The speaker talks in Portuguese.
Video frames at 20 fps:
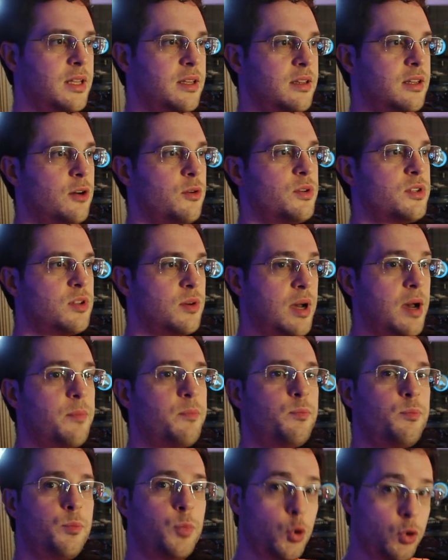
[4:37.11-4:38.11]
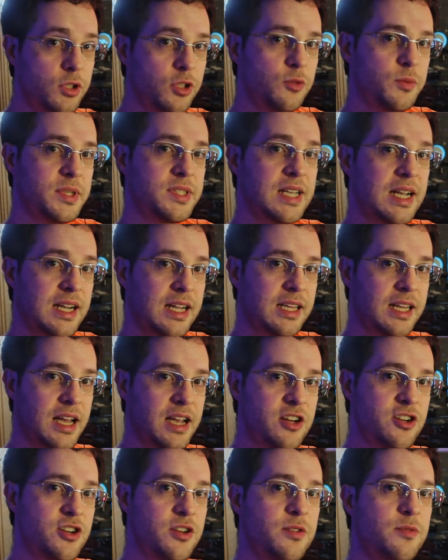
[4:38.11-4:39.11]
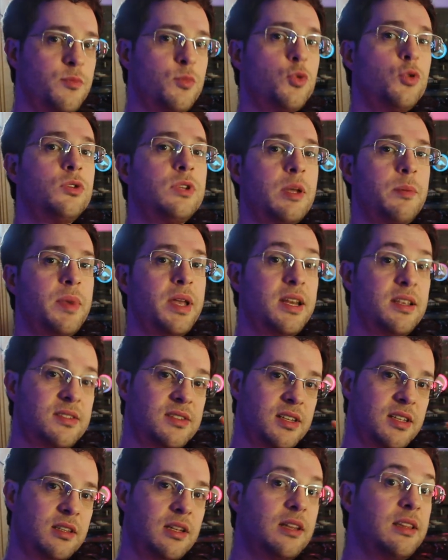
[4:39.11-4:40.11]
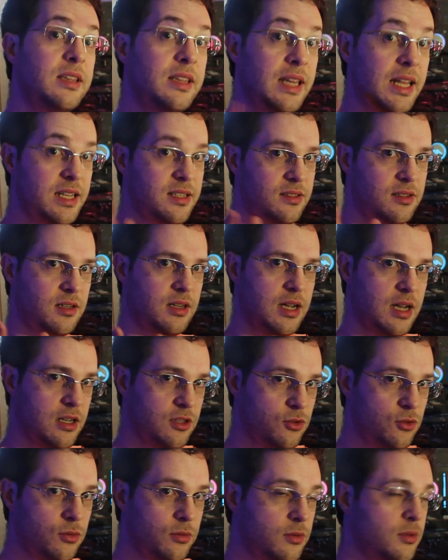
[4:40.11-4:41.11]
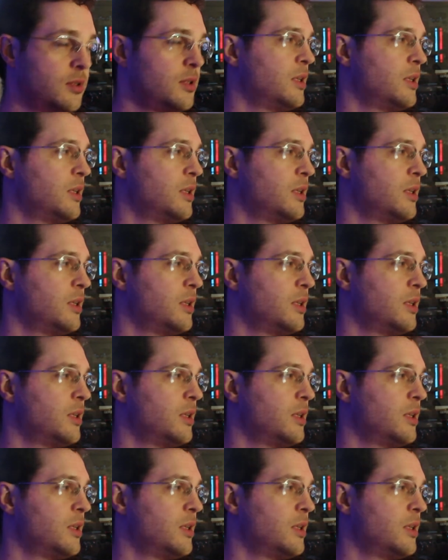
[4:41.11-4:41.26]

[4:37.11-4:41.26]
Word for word: Então isso é uma puta de uma sacanagem, multa merecida nesse caso.